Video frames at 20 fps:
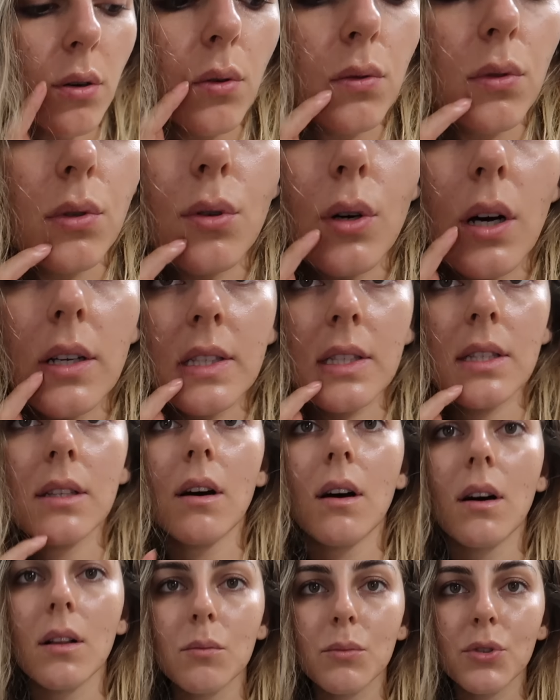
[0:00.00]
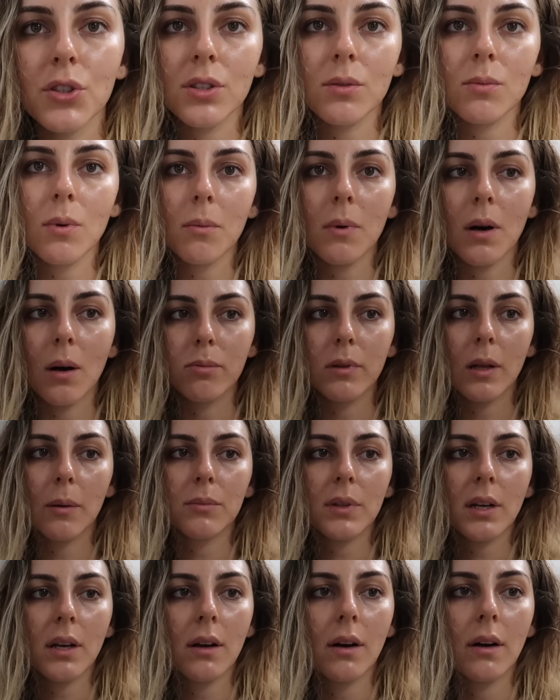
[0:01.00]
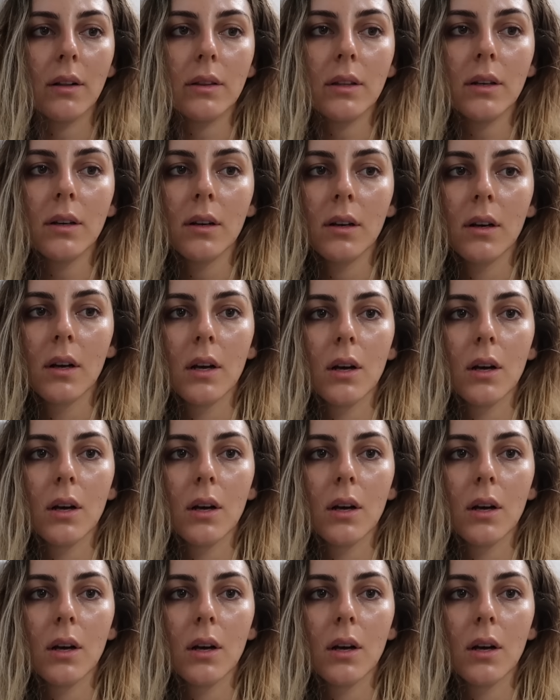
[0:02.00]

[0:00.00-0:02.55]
Onu aslında almıştım ama ablamda kaldı.